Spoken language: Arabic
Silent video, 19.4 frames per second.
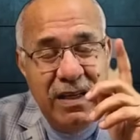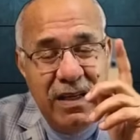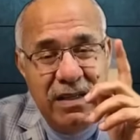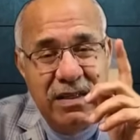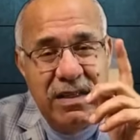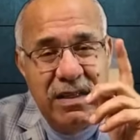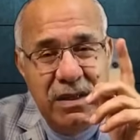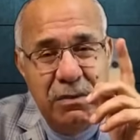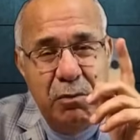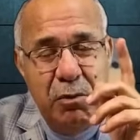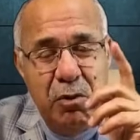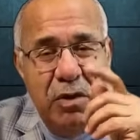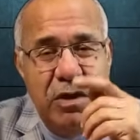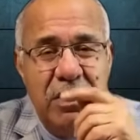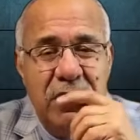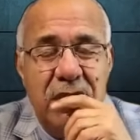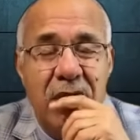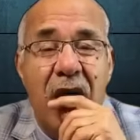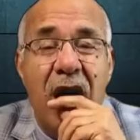حنا سيدي
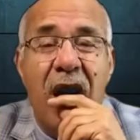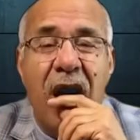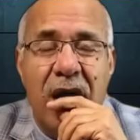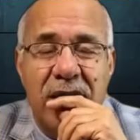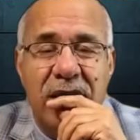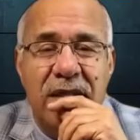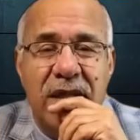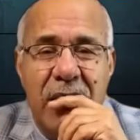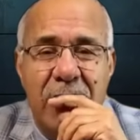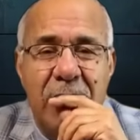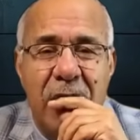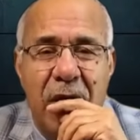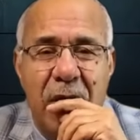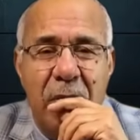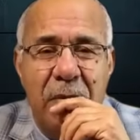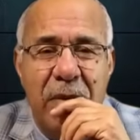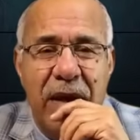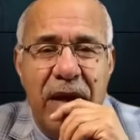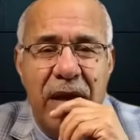بوليس اه السلام
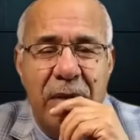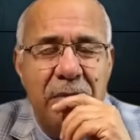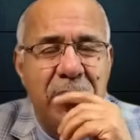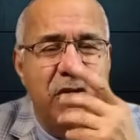عليكم بخير